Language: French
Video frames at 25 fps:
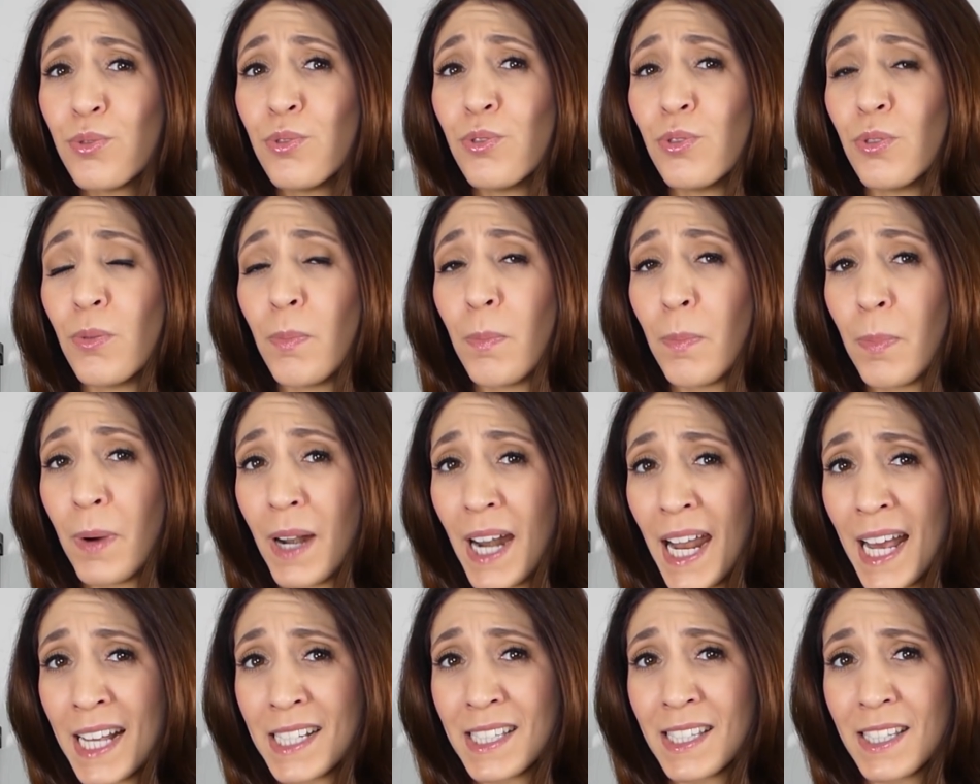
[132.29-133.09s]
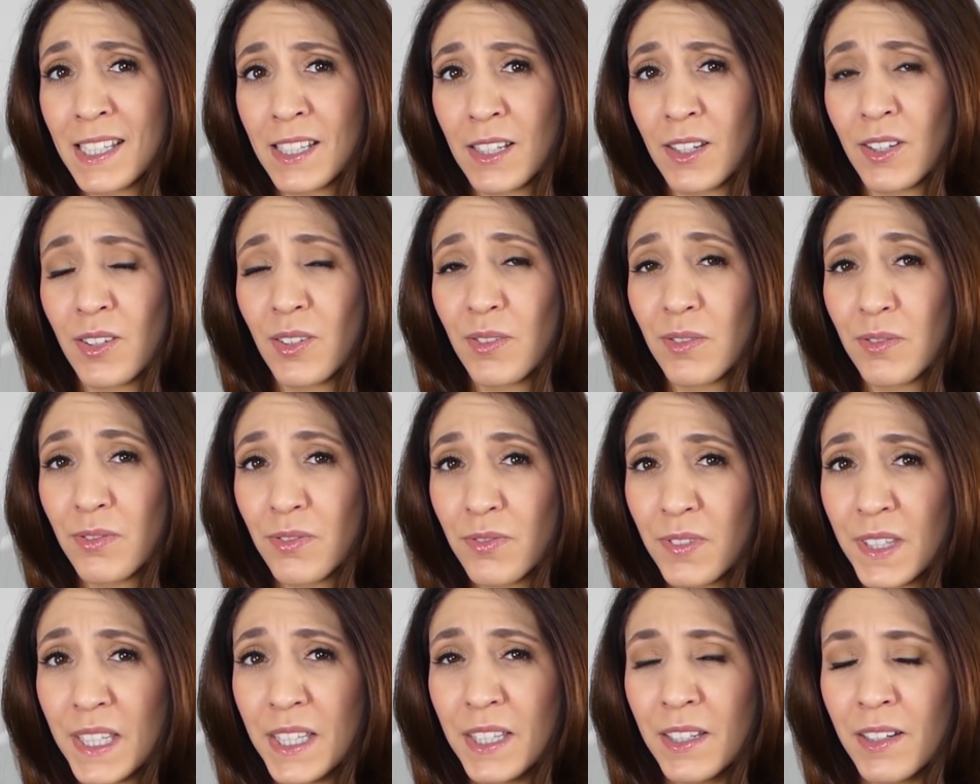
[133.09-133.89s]
de place
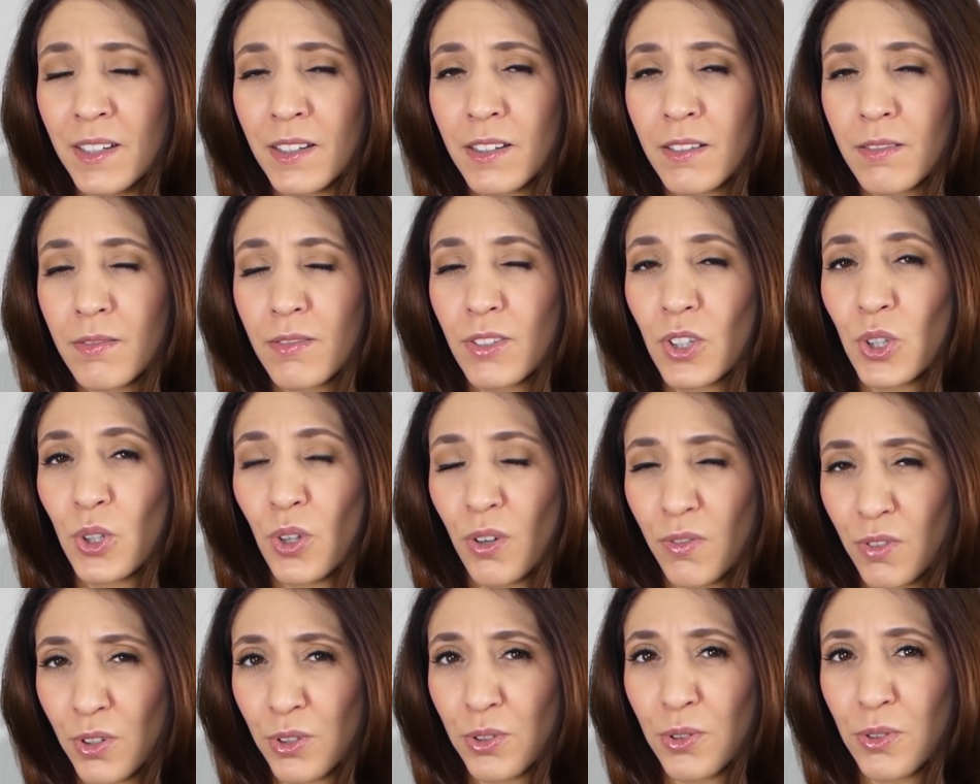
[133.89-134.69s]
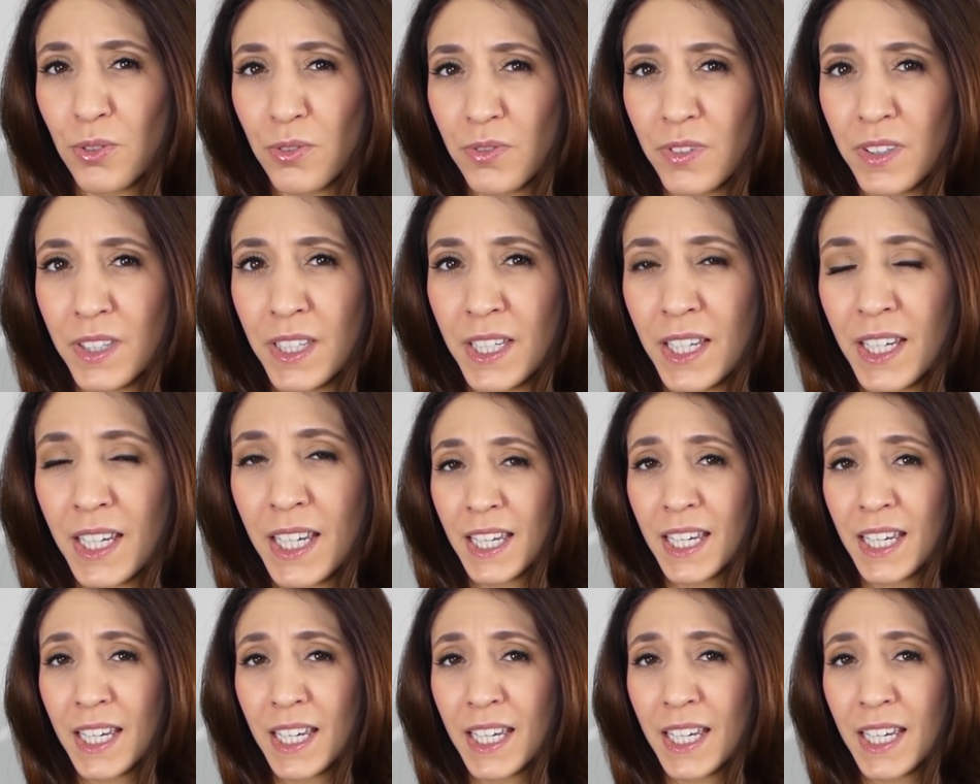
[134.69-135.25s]
vide dans votre vie.